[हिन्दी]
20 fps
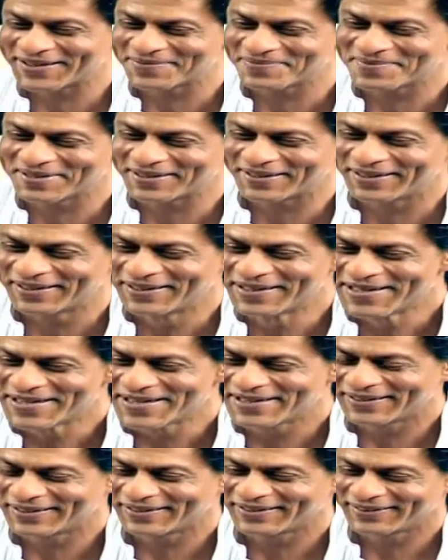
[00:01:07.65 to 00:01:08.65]
आई एम
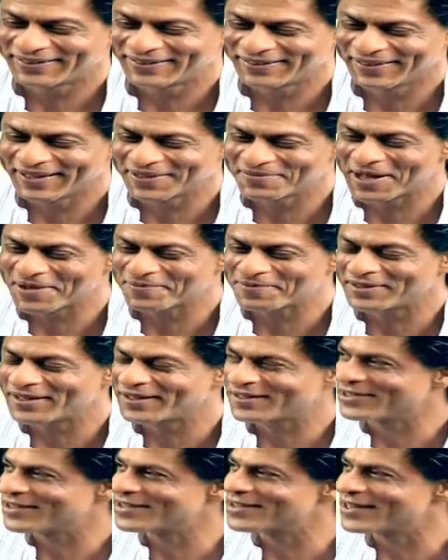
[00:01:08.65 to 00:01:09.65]
आई एम हैप्पी
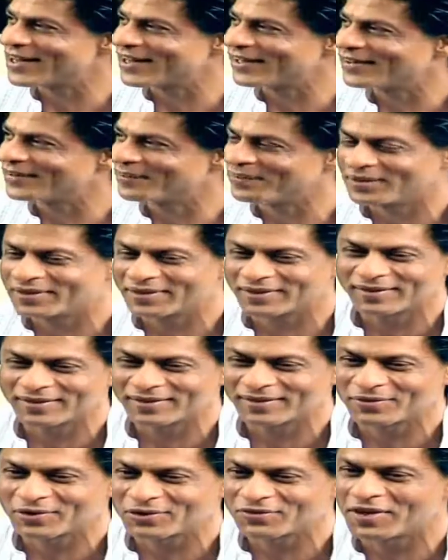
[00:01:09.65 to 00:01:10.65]
दैट शी इज़ लाइक इट
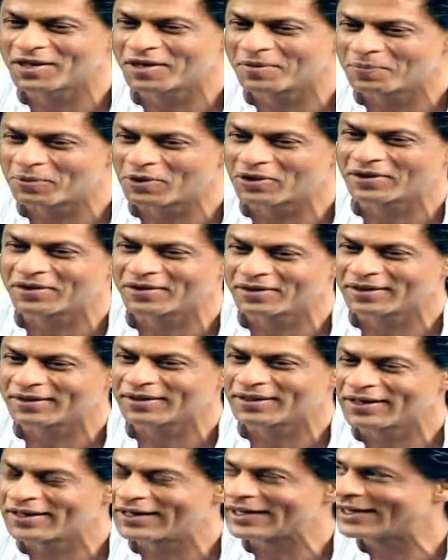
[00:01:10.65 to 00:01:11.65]
बिकॉज इट वॉज वेरी इंपॉर्टेंट
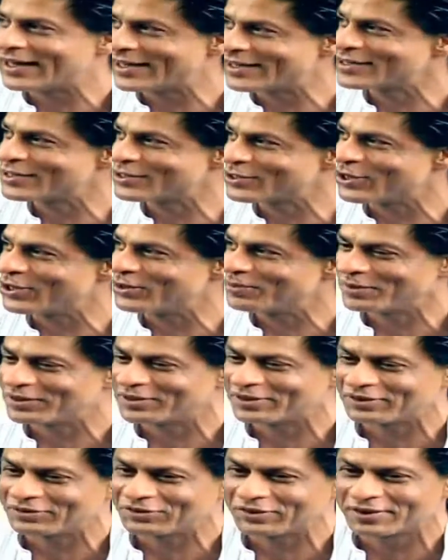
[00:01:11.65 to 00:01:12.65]
दैट करीना लाइक्स द सॉन्ग
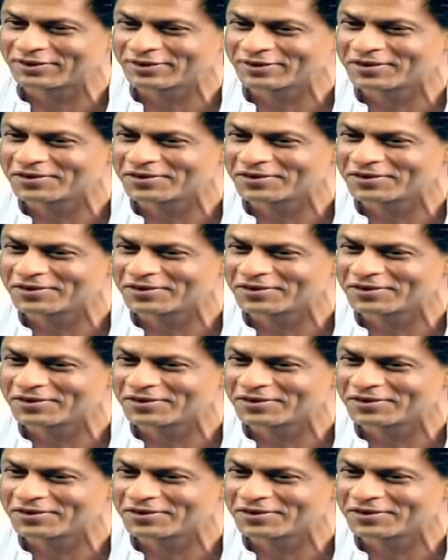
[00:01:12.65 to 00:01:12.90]
बिकॉज